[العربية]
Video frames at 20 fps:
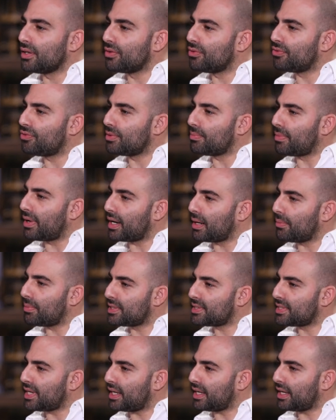في مره
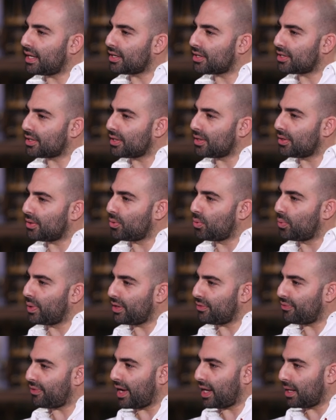بتذكر
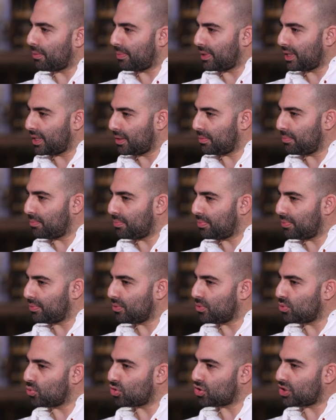وقف على الباب
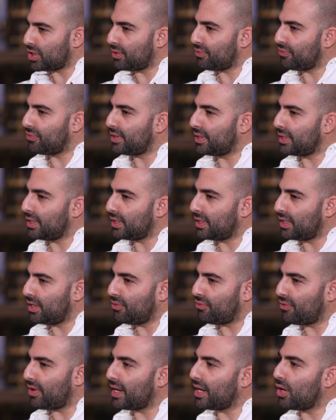وشافني
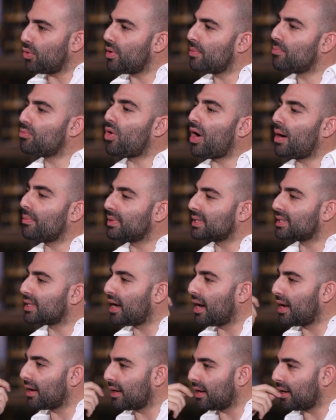كيف انا وامه عم
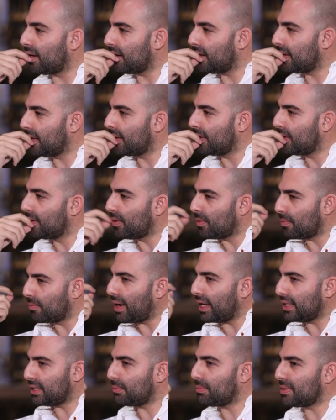نتخانق
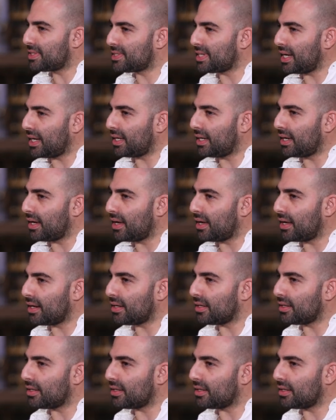بعدني بتذكر